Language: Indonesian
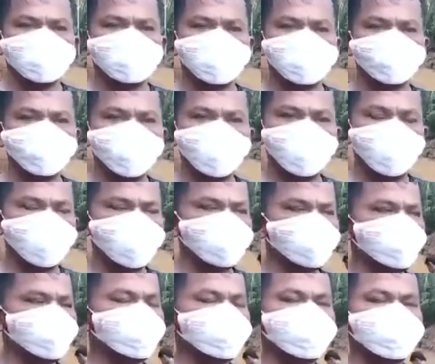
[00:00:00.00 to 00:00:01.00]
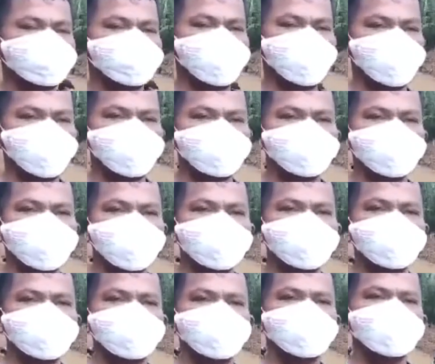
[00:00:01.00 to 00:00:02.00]
sesuai dengan target
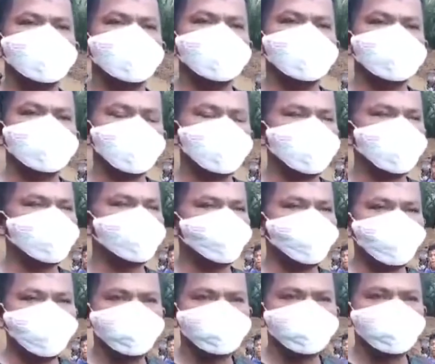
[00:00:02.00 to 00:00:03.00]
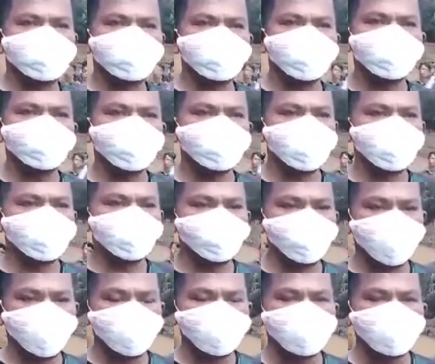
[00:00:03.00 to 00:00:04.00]
dari Satgas Kodim
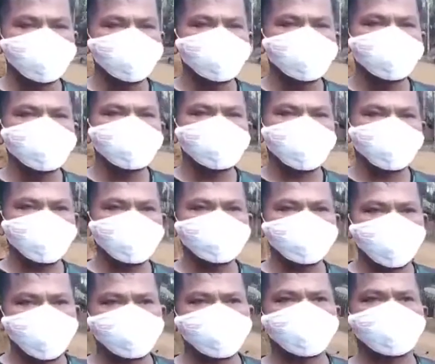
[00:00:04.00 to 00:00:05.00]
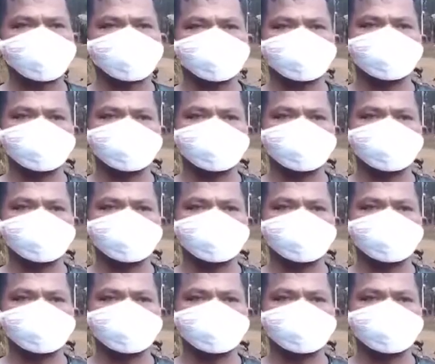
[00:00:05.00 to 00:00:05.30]
0212 Tapanuli Selatan.